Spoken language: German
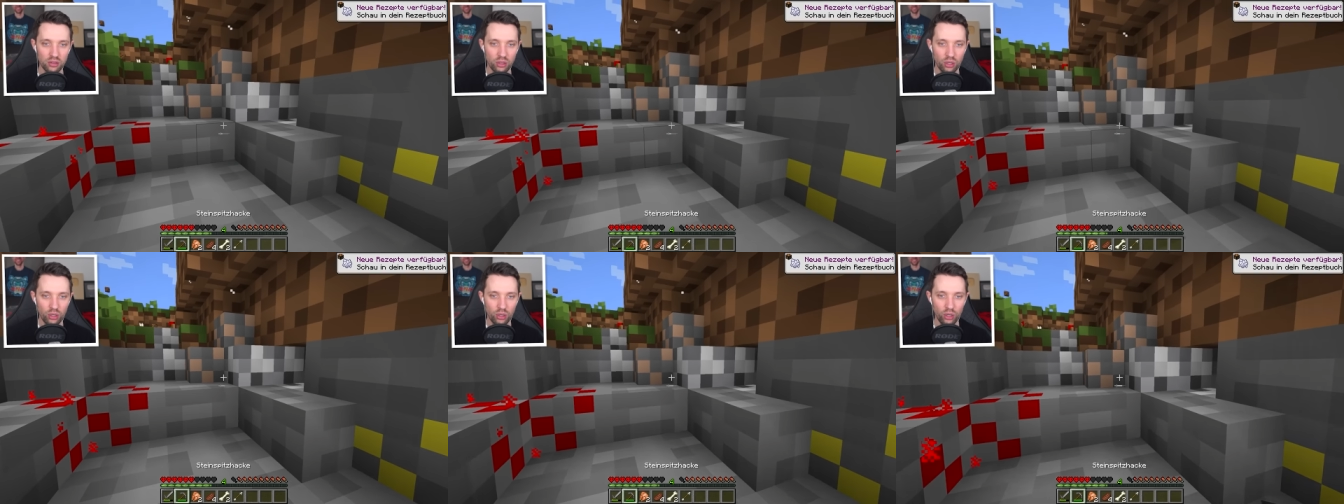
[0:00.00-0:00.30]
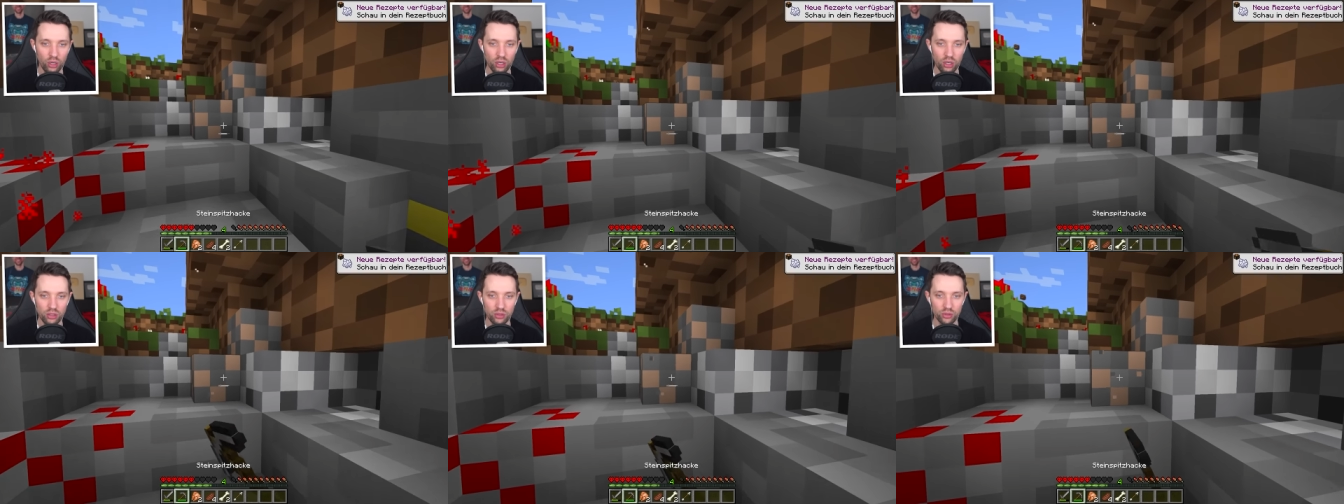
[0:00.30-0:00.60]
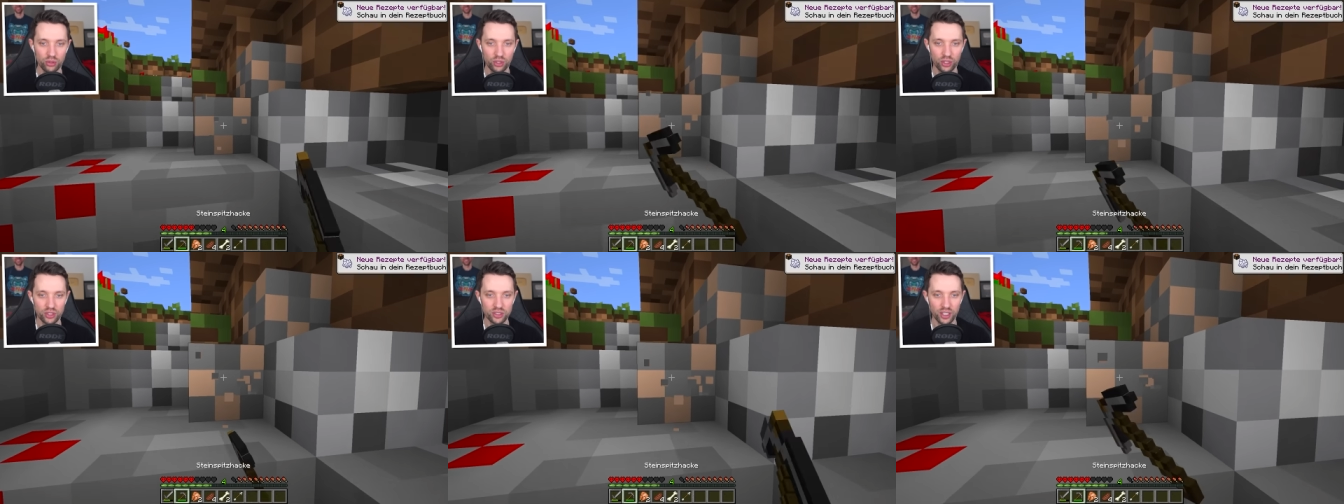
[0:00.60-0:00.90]
oh ja,
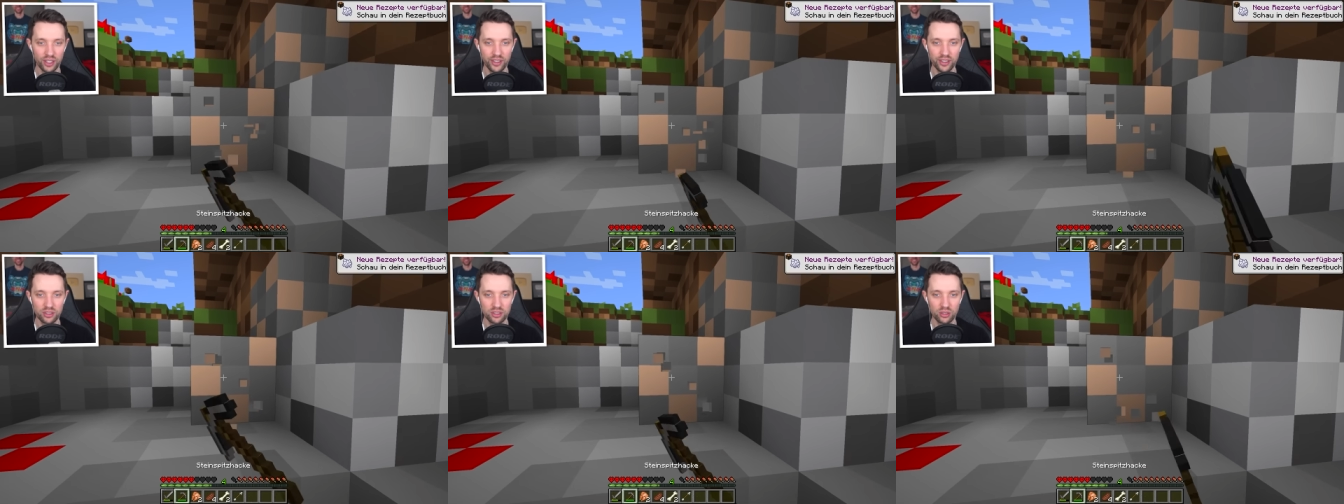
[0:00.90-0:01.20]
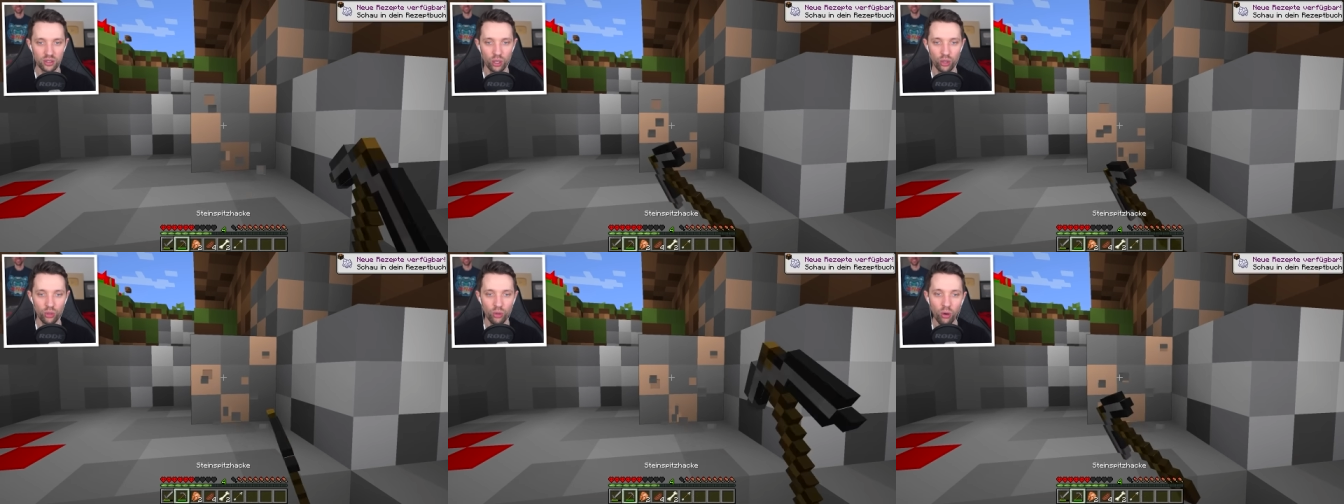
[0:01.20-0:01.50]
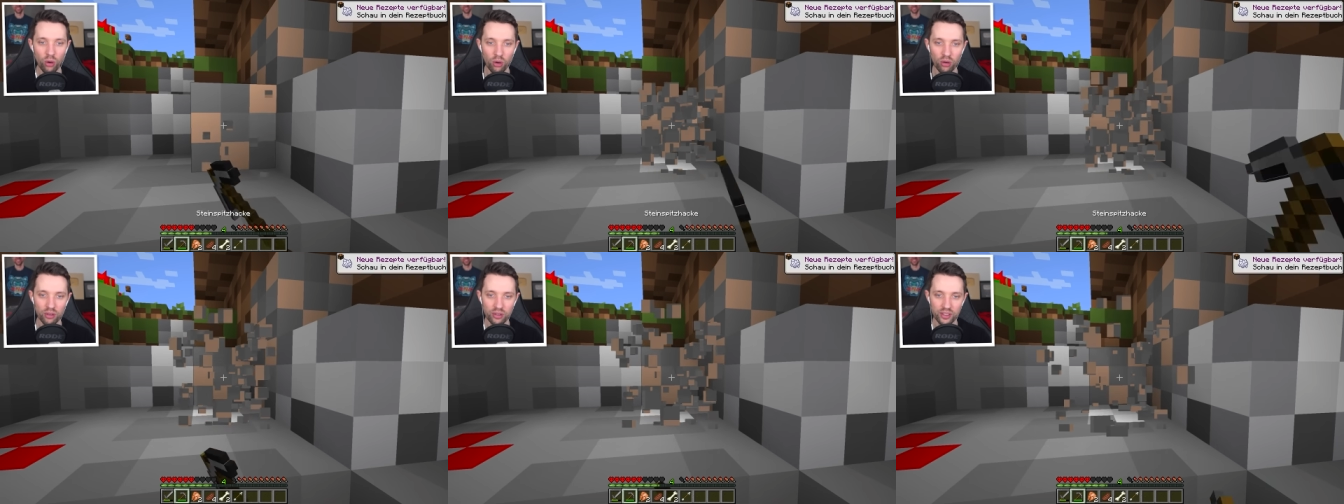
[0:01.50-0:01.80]
und hier ist Eisen. oh ja,
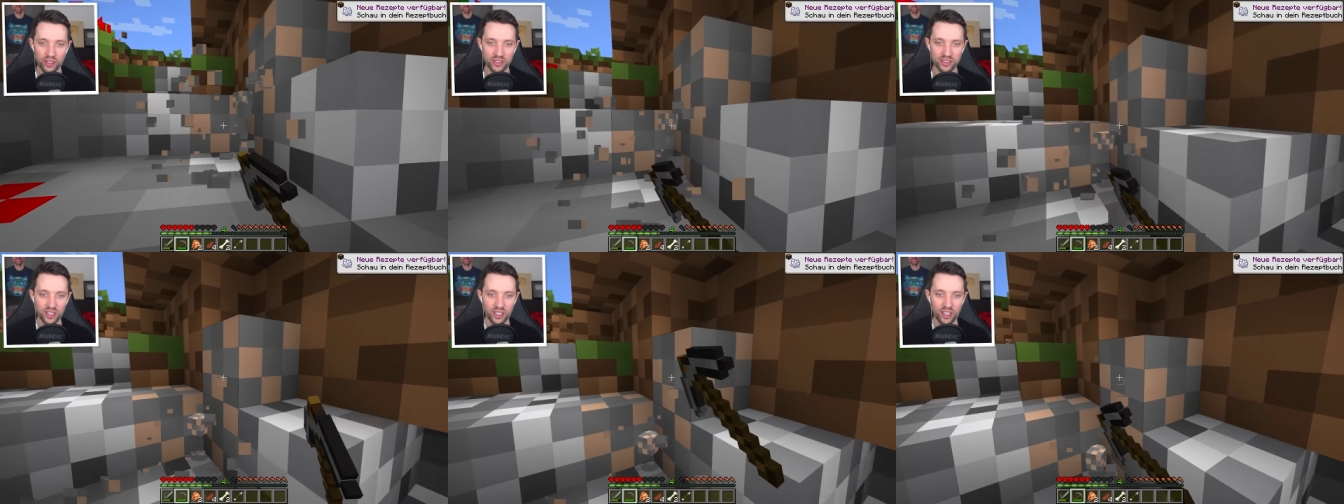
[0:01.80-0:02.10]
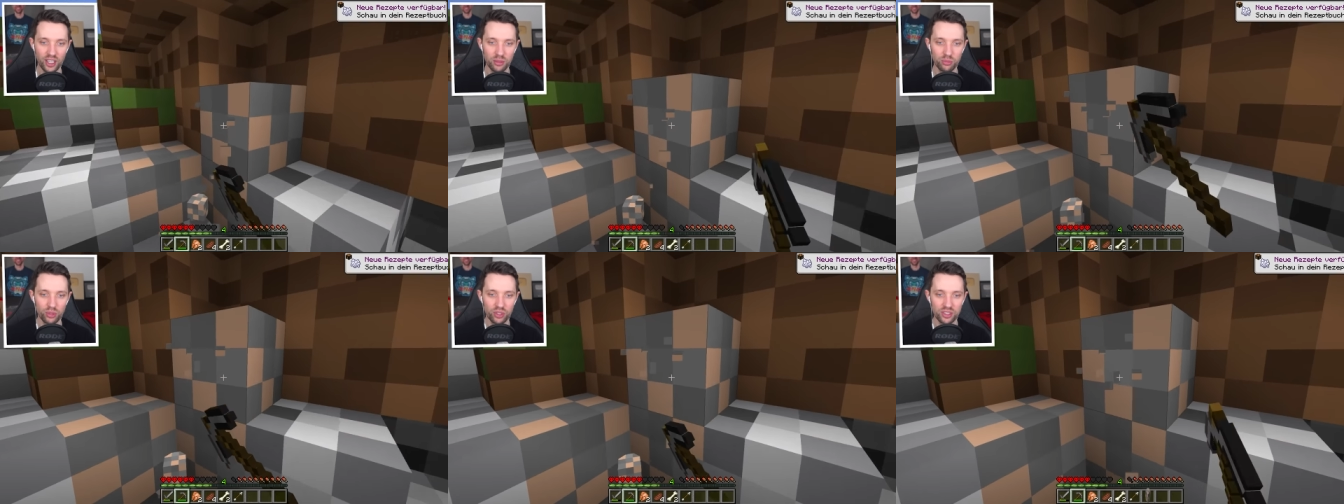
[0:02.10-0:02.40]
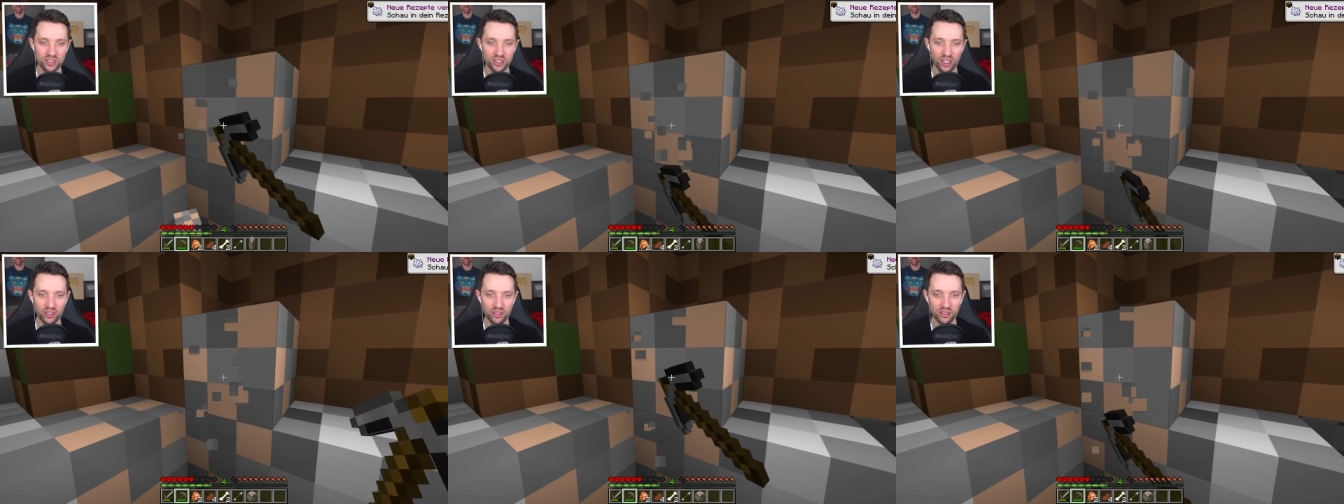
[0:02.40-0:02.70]
jetzt erkennt man die
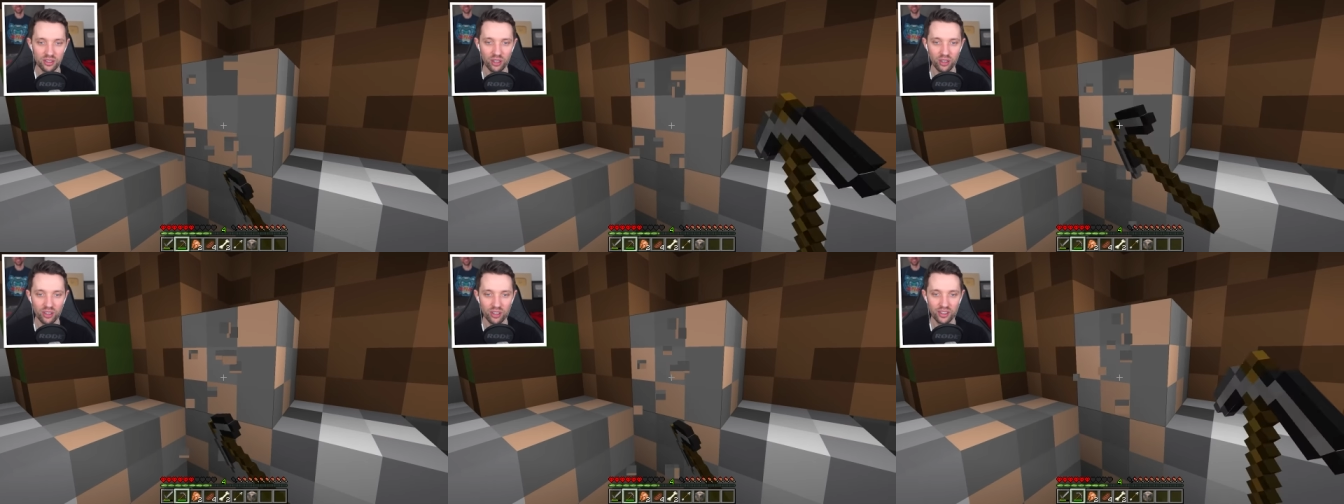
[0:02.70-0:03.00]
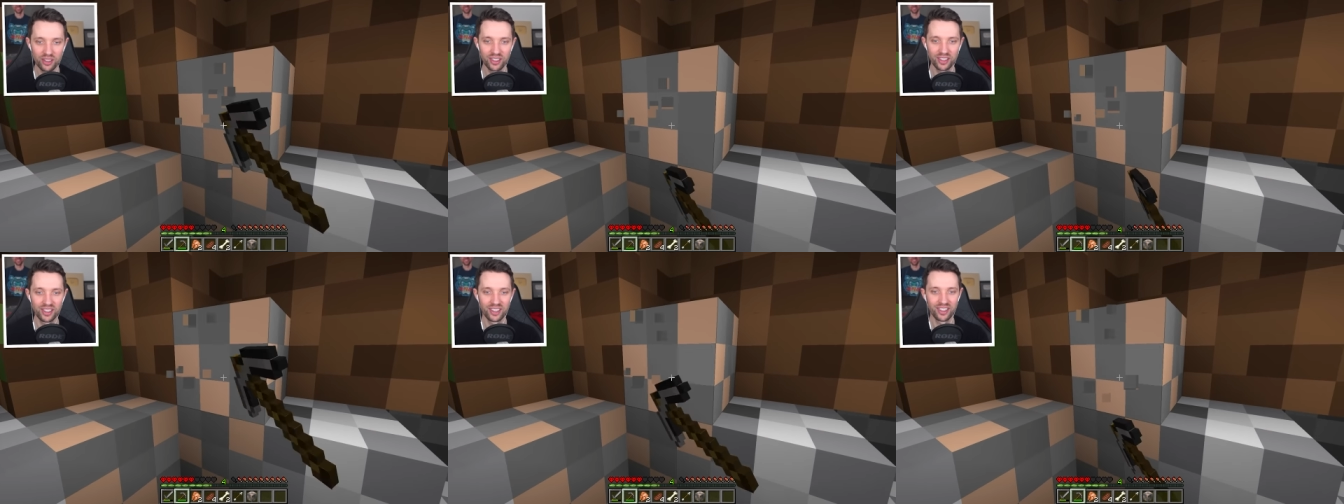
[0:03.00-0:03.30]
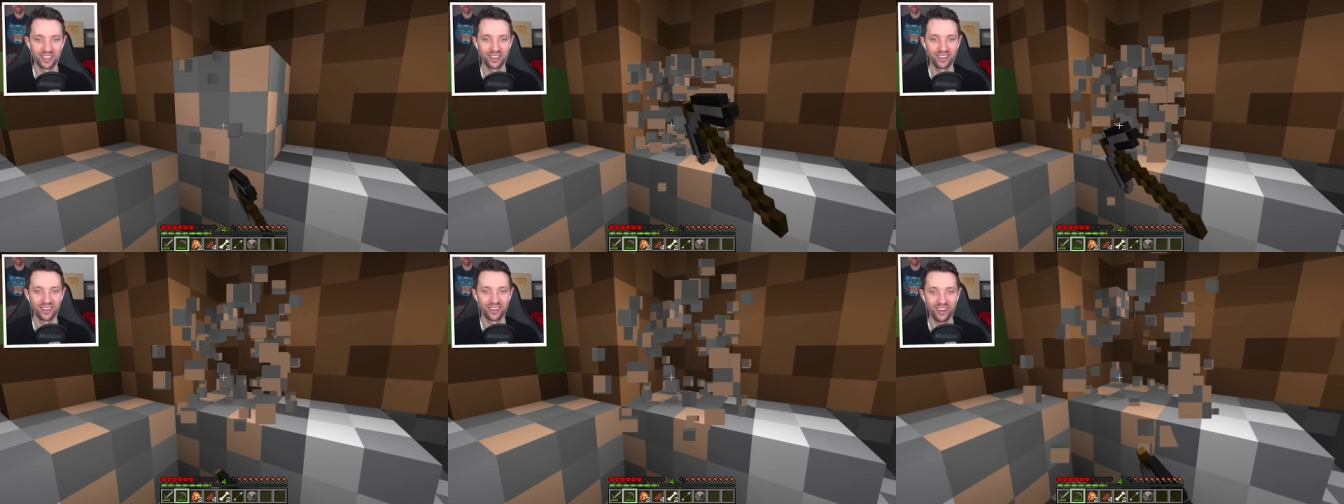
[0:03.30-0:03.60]
Sachen auch.
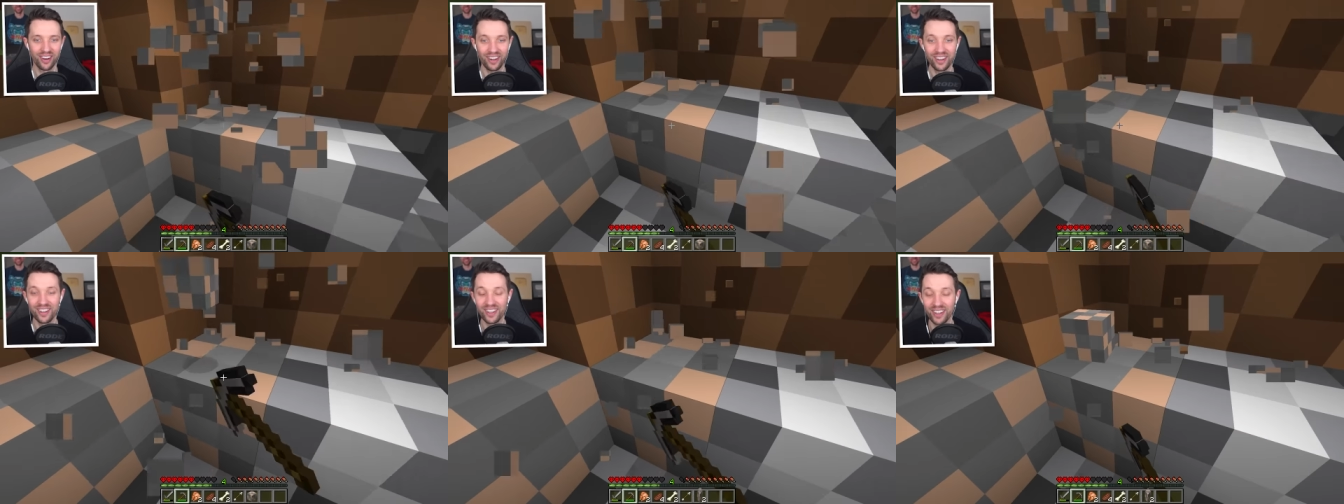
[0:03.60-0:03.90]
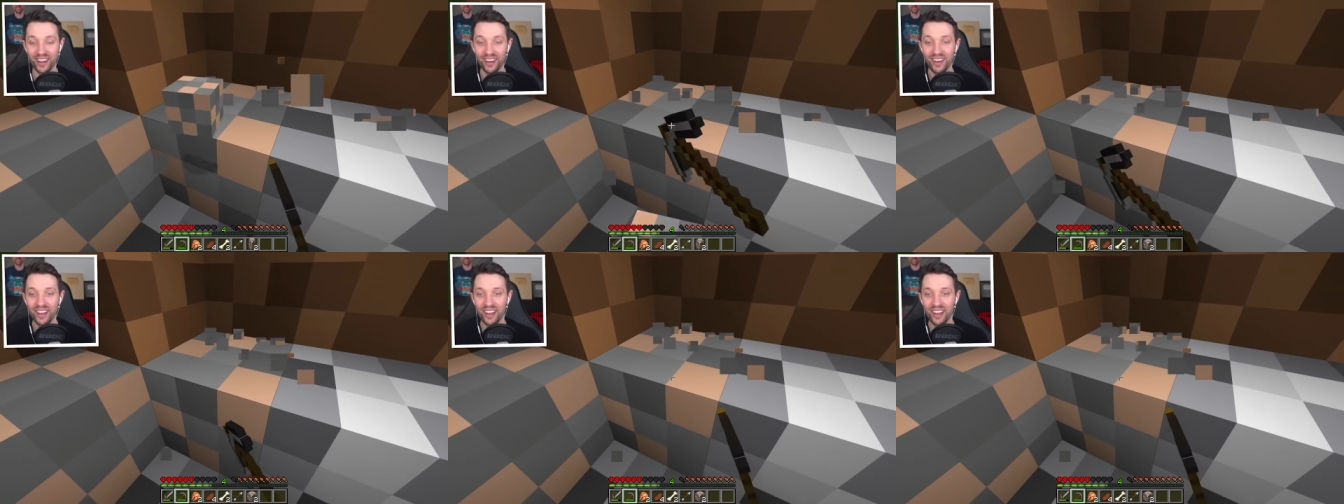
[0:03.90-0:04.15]
Alter,